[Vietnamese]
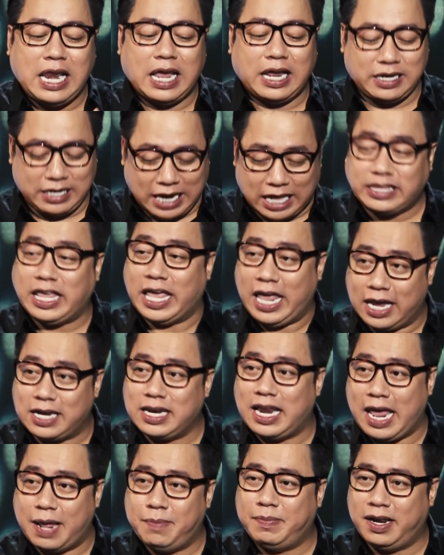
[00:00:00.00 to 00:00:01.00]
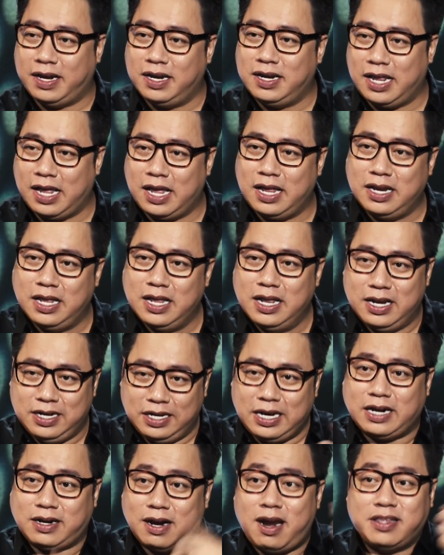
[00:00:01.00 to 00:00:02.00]
là là thiệt là em à, là, dạ. là
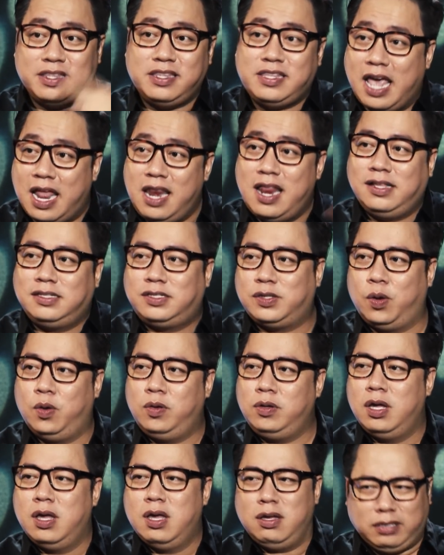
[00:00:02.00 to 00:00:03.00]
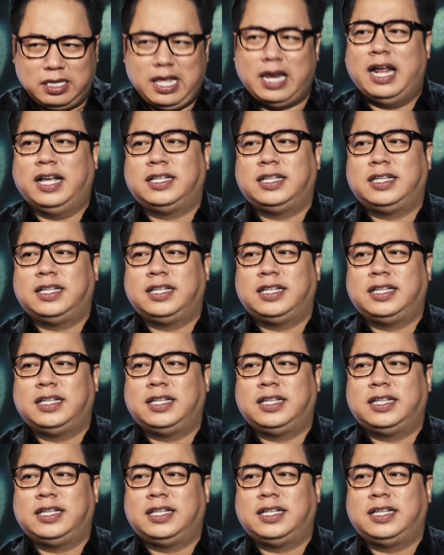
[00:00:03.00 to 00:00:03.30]
là rất là dễ lên xuống dạ, vậy vâng.